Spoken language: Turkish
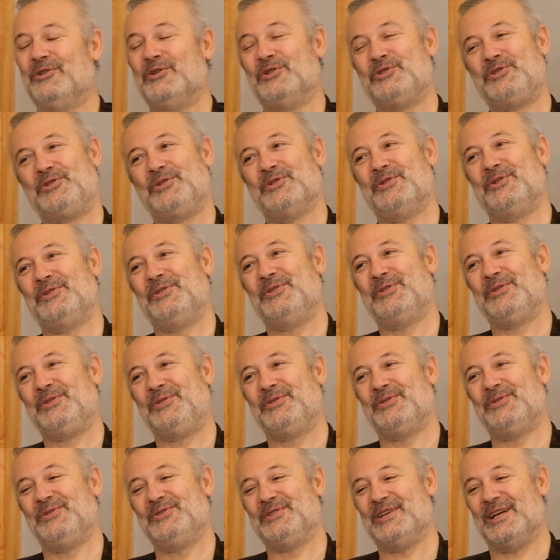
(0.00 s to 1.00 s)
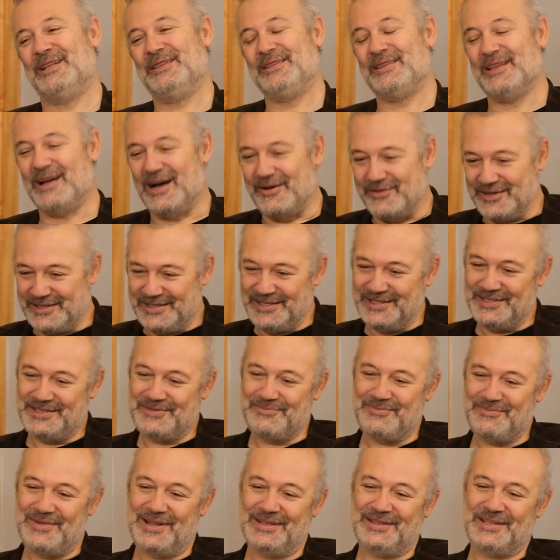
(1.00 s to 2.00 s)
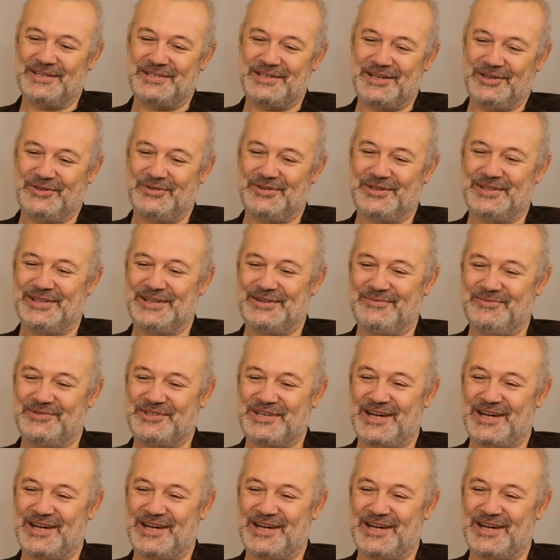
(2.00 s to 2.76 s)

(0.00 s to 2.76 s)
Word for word: Hoş gördük Gülcan. Davetin için ben teşekkür ederim.